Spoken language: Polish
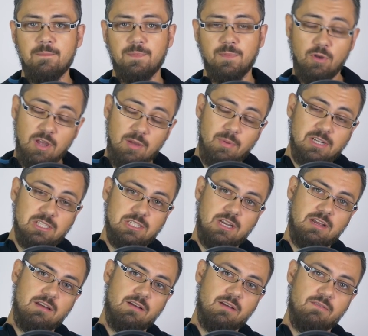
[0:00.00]
No chyba,
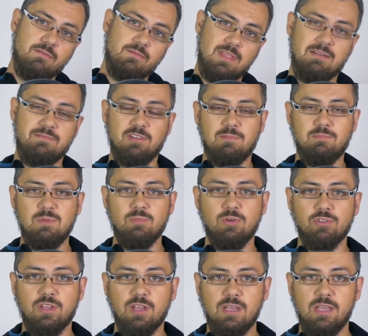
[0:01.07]
że nawet
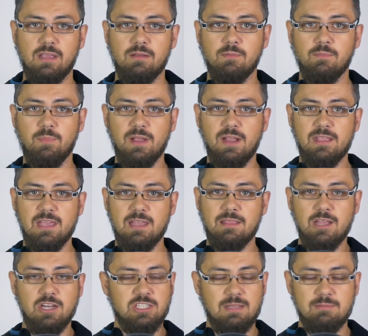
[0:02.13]
mimo tej
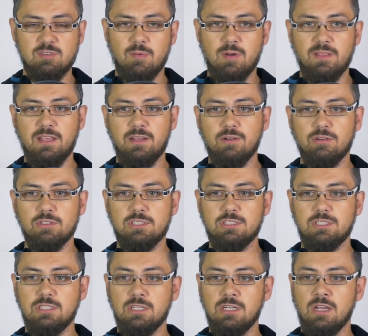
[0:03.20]
pękniętej czy tam złamanej
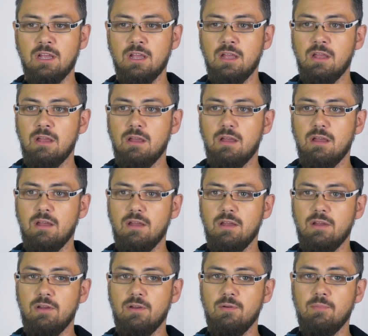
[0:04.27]
kości
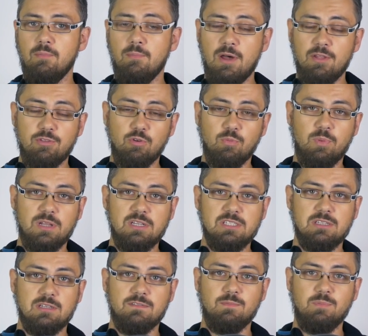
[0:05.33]
e, Matthew
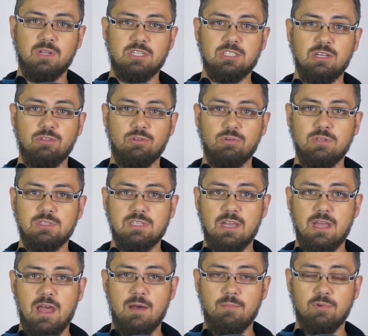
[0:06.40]
będzie w pierwszej
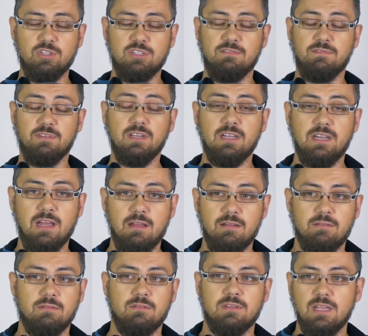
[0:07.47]
trójce, a może
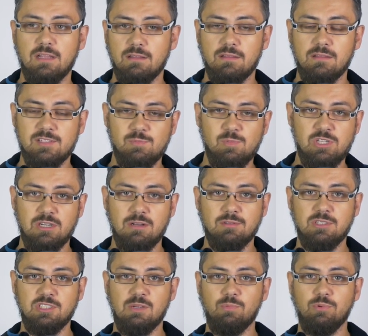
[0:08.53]
wygra ten
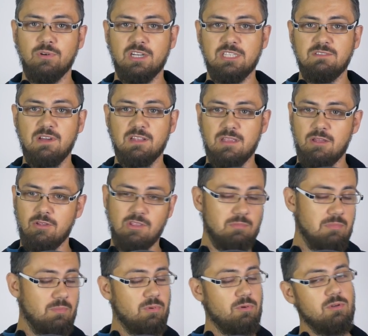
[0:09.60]
zbliżający się Puchar Świata, no to
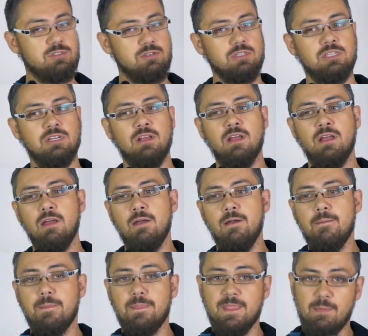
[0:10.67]
by było coś
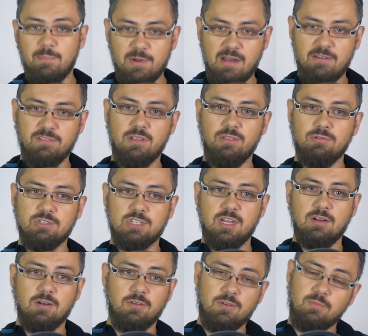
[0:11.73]
naprawdę
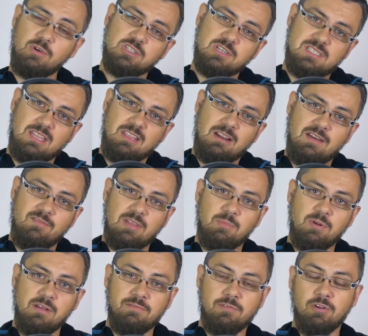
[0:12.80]
dużego. No może jest o tyle w
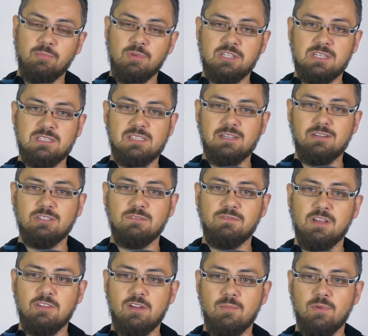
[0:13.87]
dobrej formie, że jest tego
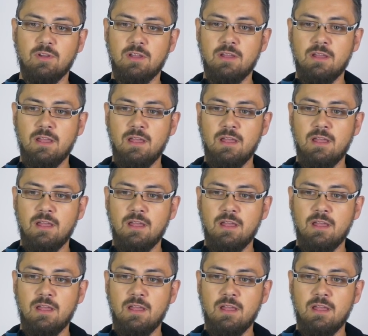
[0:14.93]
świadomy,